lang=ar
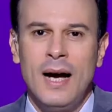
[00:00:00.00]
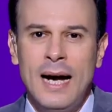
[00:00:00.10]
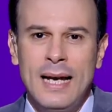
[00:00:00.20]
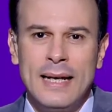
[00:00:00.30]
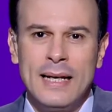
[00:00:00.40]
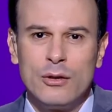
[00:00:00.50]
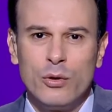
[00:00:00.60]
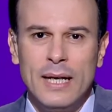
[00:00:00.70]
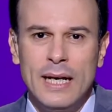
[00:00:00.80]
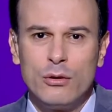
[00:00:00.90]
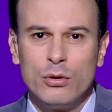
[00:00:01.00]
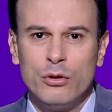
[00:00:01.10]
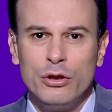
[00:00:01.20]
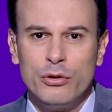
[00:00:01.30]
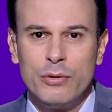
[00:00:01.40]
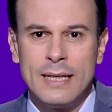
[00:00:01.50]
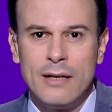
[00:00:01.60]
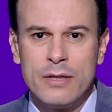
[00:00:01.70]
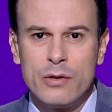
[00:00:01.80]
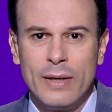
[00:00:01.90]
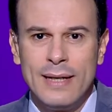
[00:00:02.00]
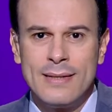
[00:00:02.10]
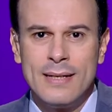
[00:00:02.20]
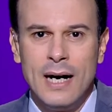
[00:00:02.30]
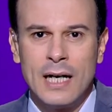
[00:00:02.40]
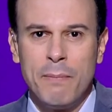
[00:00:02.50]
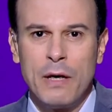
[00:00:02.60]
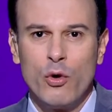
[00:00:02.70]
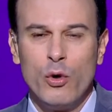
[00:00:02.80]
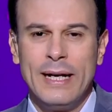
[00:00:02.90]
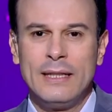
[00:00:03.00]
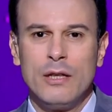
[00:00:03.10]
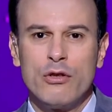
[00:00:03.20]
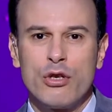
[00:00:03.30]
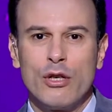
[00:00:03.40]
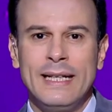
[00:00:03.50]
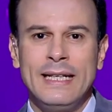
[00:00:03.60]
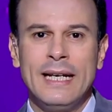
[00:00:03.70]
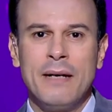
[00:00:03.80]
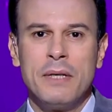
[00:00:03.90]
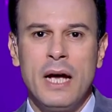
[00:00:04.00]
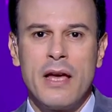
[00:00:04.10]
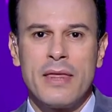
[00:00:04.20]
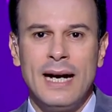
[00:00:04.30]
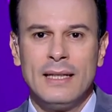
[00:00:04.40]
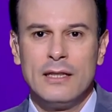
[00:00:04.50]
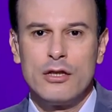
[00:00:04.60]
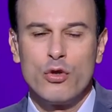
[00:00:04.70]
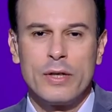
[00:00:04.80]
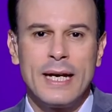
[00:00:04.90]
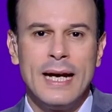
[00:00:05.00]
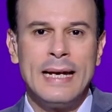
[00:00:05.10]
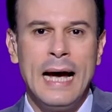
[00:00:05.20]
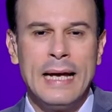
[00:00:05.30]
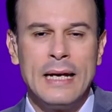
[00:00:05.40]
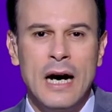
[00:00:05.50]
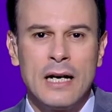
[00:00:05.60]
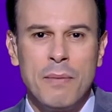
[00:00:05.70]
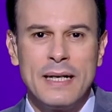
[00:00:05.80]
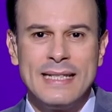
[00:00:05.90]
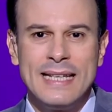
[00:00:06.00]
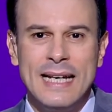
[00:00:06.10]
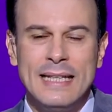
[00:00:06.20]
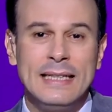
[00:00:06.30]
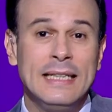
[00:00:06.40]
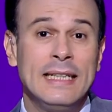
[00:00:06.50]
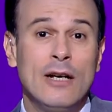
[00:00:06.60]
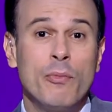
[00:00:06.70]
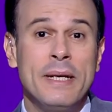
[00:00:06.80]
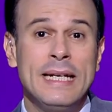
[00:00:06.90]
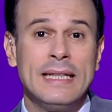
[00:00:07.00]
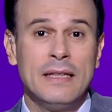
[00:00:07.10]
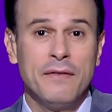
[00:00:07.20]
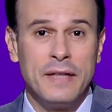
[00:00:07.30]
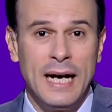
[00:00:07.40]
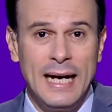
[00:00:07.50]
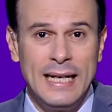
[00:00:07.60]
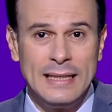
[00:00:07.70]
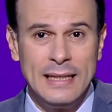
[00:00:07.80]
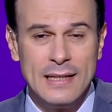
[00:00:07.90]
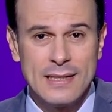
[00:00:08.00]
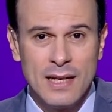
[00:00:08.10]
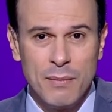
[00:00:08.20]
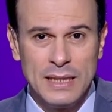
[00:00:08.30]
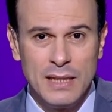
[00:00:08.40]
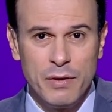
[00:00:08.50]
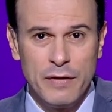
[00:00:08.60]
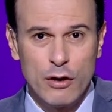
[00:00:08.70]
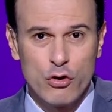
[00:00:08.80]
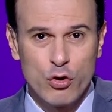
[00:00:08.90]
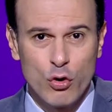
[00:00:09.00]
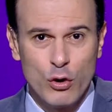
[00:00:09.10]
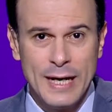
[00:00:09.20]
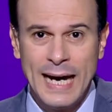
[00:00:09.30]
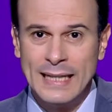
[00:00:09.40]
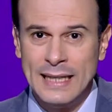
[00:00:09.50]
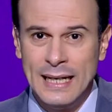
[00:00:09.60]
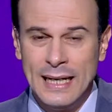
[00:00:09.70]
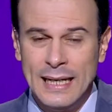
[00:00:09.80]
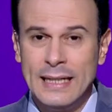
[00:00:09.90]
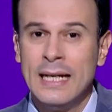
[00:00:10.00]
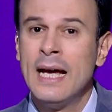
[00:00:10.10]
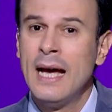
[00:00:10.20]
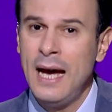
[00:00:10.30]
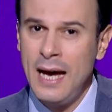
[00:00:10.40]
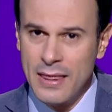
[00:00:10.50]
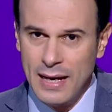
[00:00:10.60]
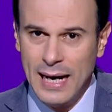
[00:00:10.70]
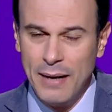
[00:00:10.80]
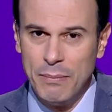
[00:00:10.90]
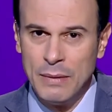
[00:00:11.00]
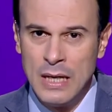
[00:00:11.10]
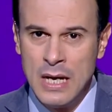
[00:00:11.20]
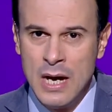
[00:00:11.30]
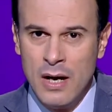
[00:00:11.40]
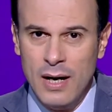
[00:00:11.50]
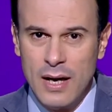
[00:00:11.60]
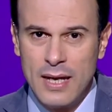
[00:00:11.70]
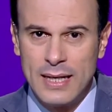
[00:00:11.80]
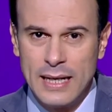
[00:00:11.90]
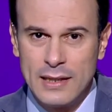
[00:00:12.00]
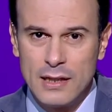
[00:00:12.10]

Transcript: أعلنت ولاية نيو ساوث ويلز أكبر الولايات الأسترالية من حيث عدد السكان عن أكبر زيادة يومية في حالات الإصابة بفيروس كورونا حتى الآن هذا العام آه، ذكرت